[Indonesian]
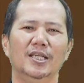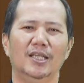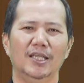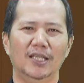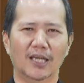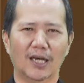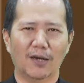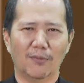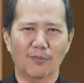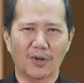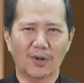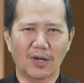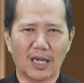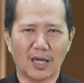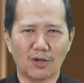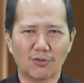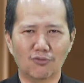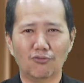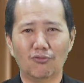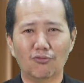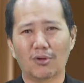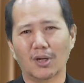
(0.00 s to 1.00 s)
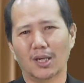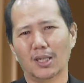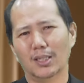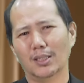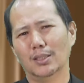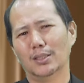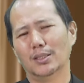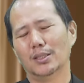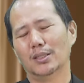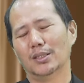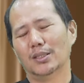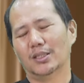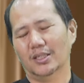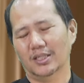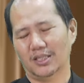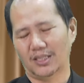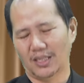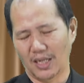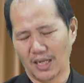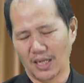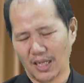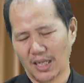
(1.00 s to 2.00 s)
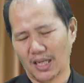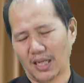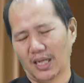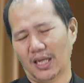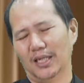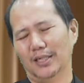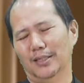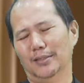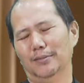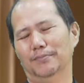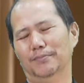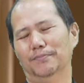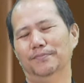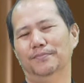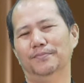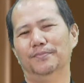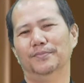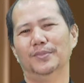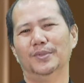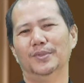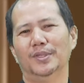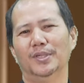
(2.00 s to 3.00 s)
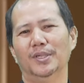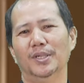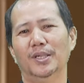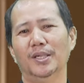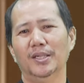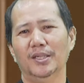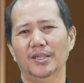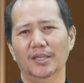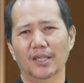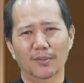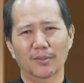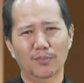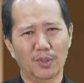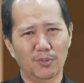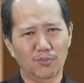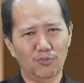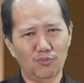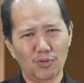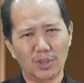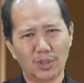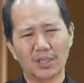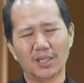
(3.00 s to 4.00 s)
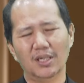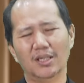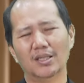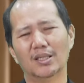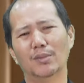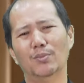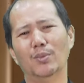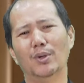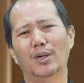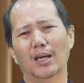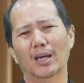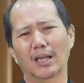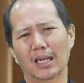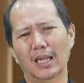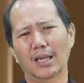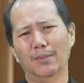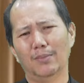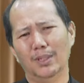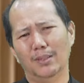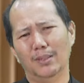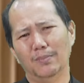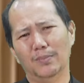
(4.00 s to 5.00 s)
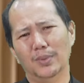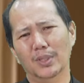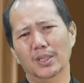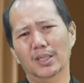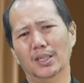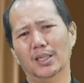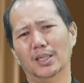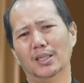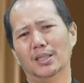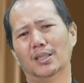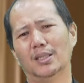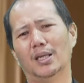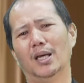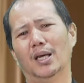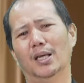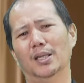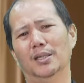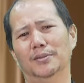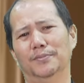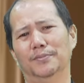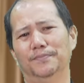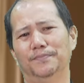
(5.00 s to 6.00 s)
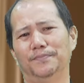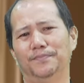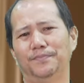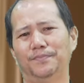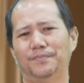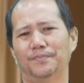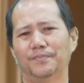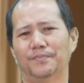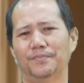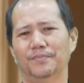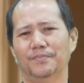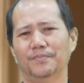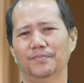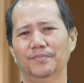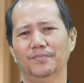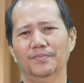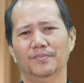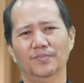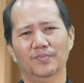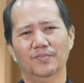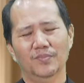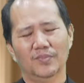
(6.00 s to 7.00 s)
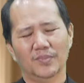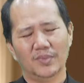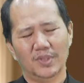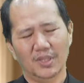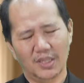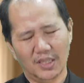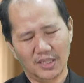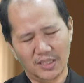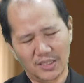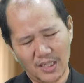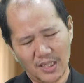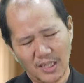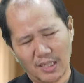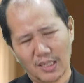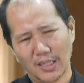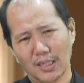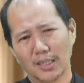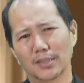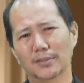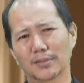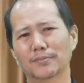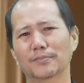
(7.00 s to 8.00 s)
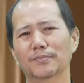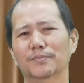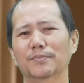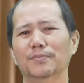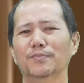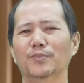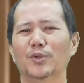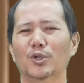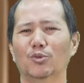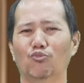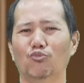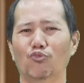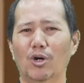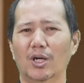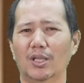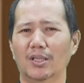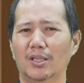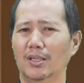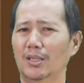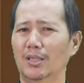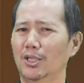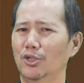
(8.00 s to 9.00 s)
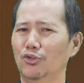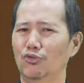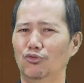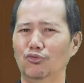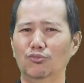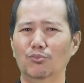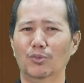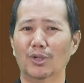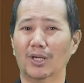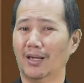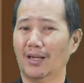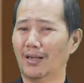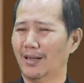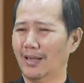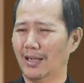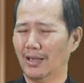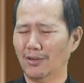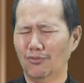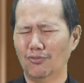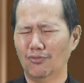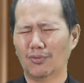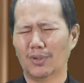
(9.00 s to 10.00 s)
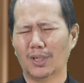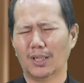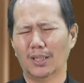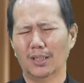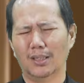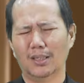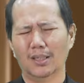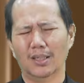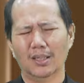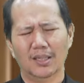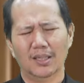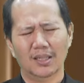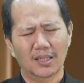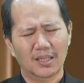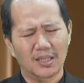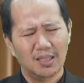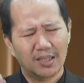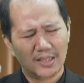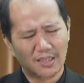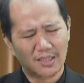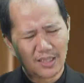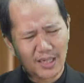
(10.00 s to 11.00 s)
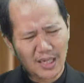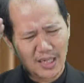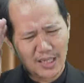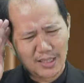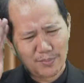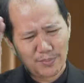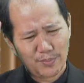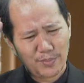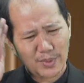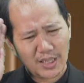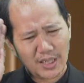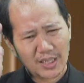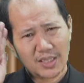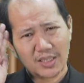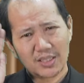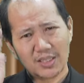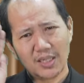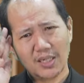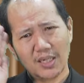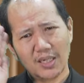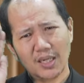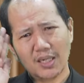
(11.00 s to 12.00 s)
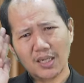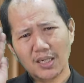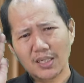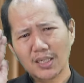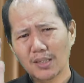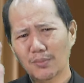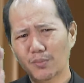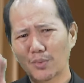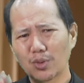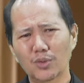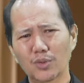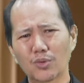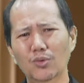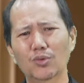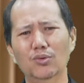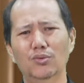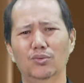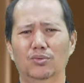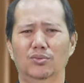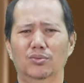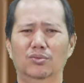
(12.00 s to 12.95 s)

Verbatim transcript: yang melakukan kesalahan dan membuat kita mengalami penderitaan. Tidak jarang perbuatan itu mereka lakukan tanpa kesadaran yang penuh